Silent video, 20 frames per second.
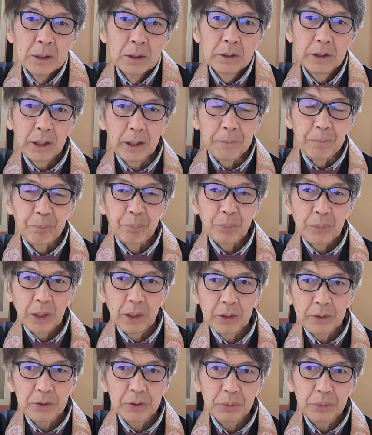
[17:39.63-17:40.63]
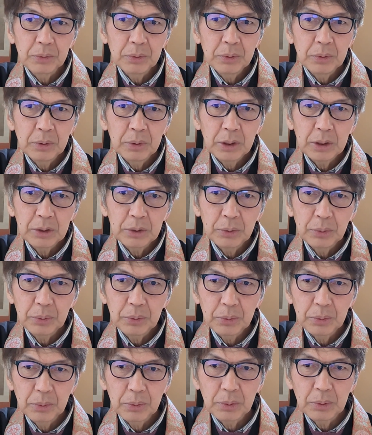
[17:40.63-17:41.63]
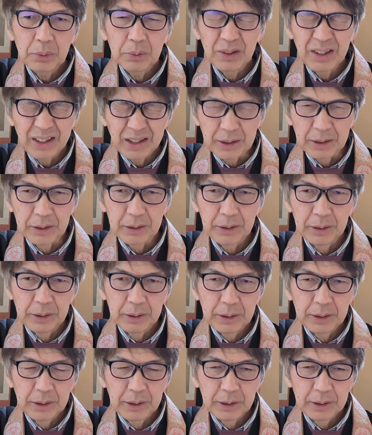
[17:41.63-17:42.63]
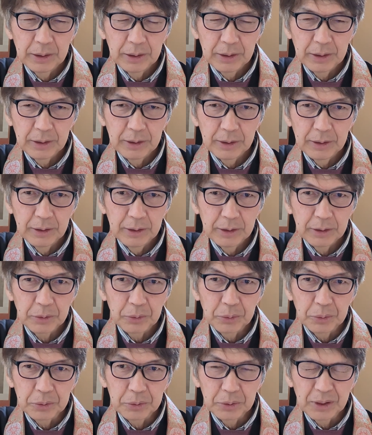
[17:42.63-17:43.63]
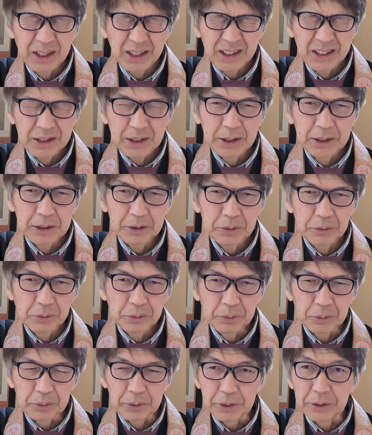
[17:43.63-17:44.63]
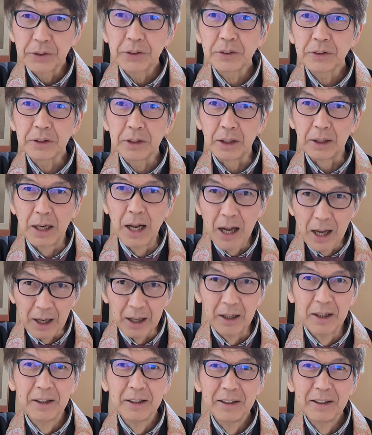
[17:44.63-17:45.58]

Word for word: でそんなところで、えー、こう暮らしていくのですから